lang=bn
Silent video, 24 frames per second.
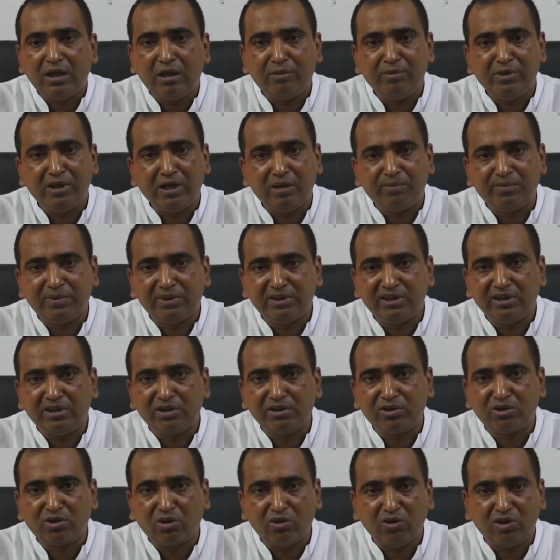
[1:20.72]
আমি আপনাদের
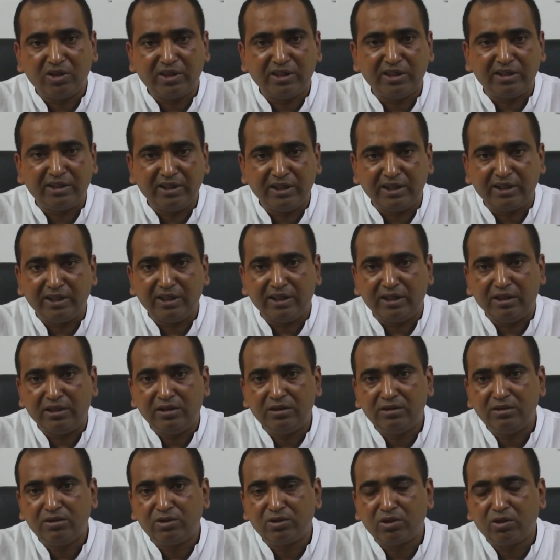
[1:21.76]
সকলকে ডেকে
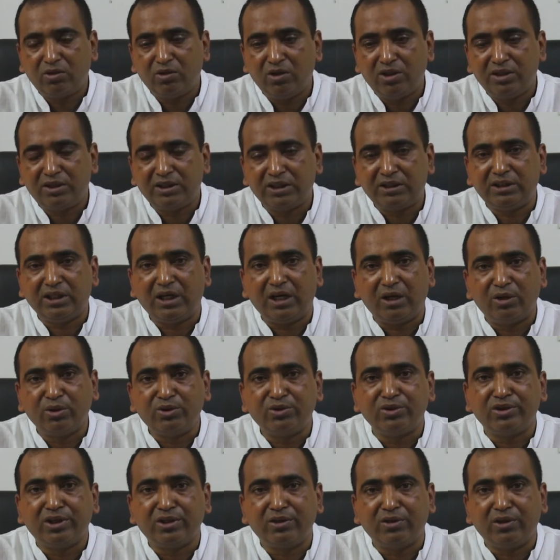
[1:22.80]
সকলের সাথে
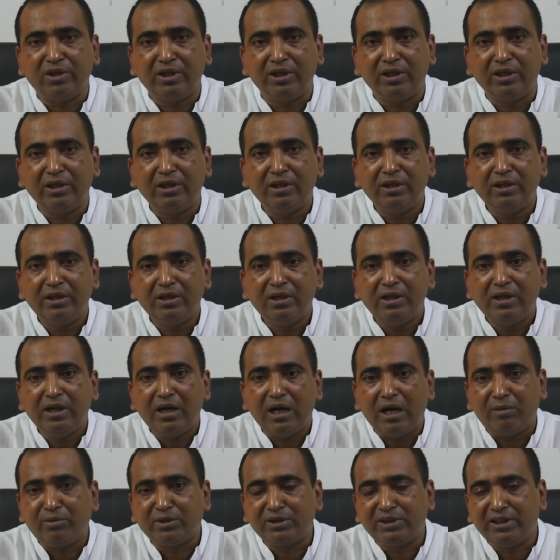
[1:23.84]
আলোচনা করে
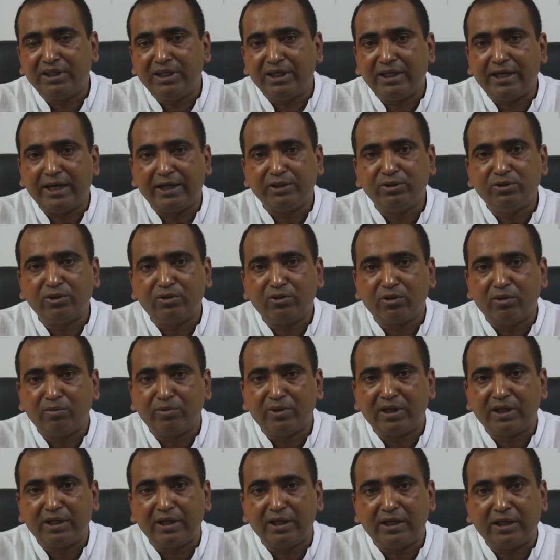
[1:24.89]
আমাদের এই
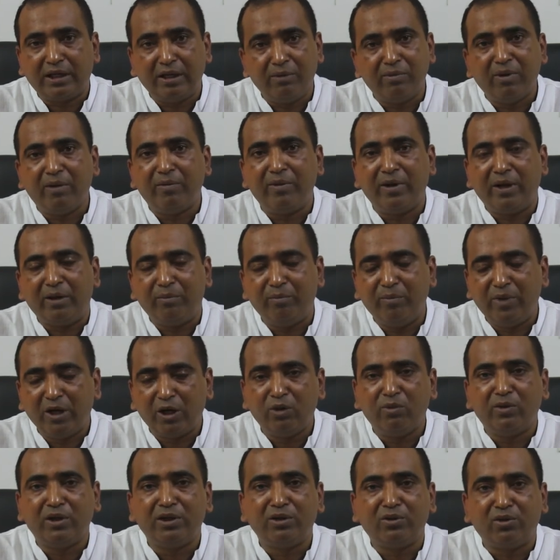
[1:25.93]
কার্যক্রমটাকে কিভাবে
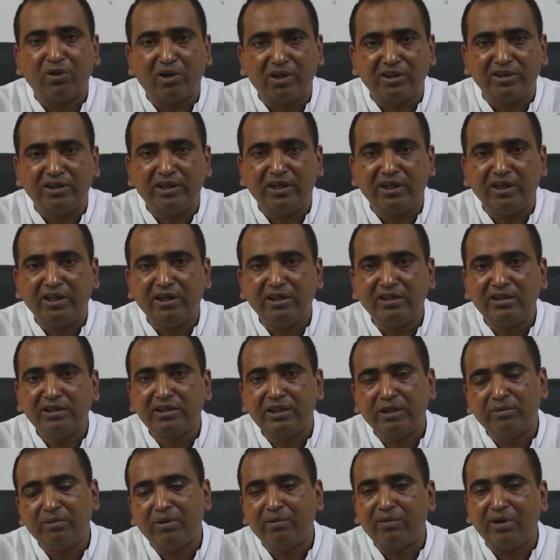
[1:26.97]
ব্যবহার করা যায়
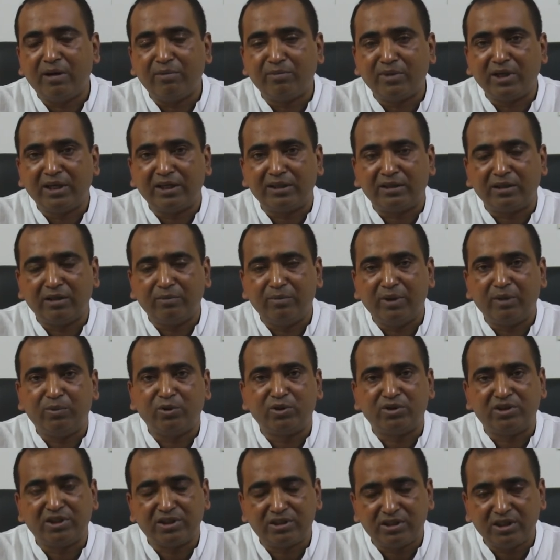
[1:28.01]
সেভাবে আমরা একটা
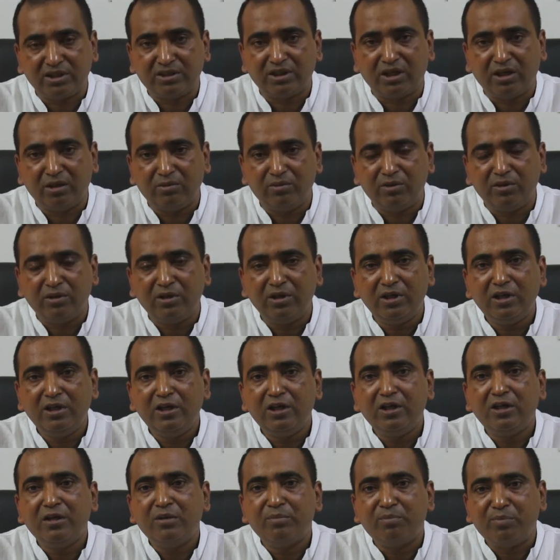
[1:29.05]
ব্যাপক চেষ্টা চালাবো
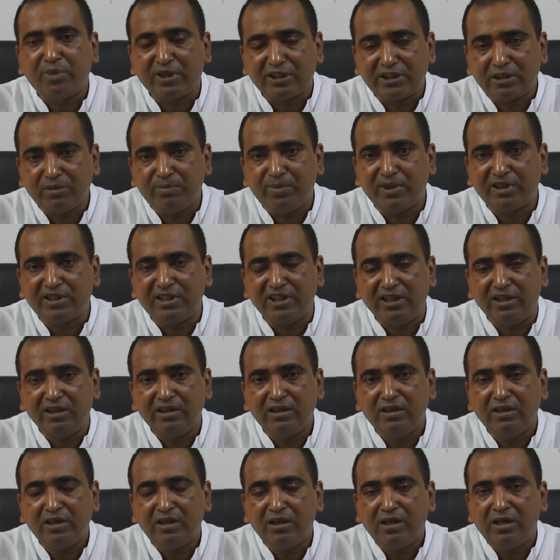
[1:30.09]
পাশাপাশি
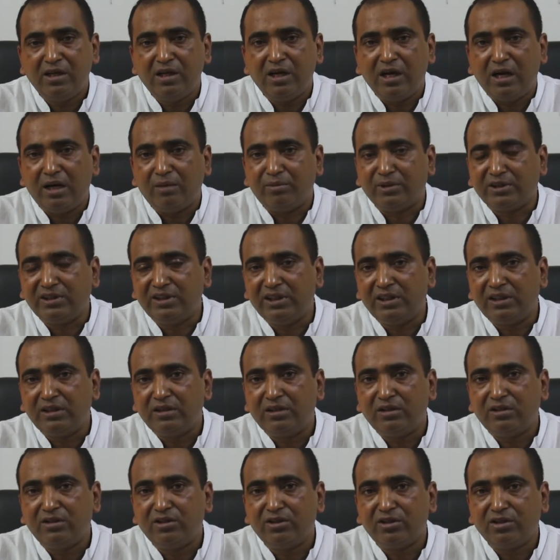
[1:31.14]
আমাদের
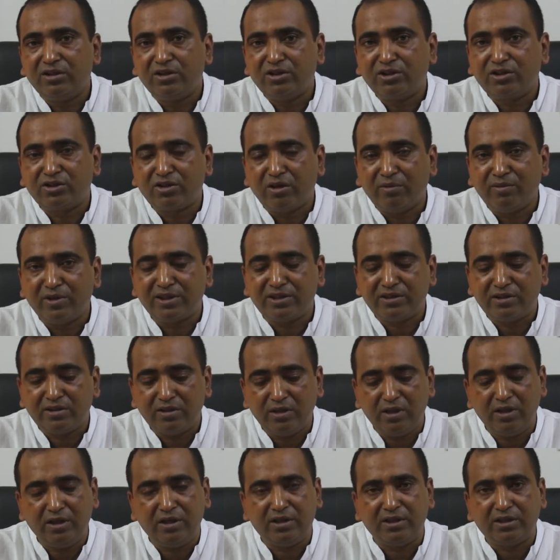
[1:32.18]
সমাজ
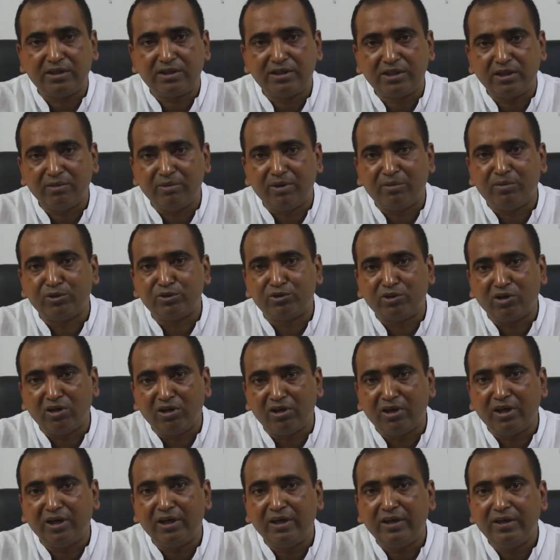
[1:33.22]
সেবা
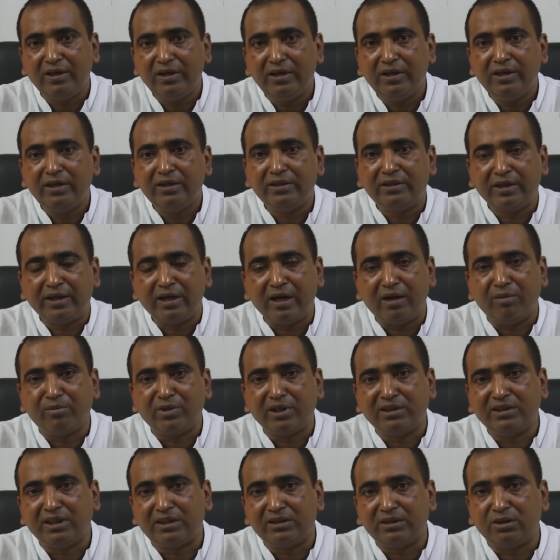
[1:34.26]
মন্ত্রণালয় থেকে
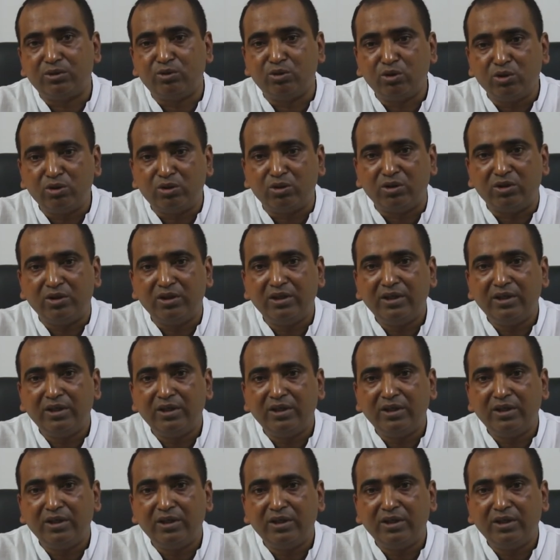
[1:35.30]
আমরা যাতে দ্রুত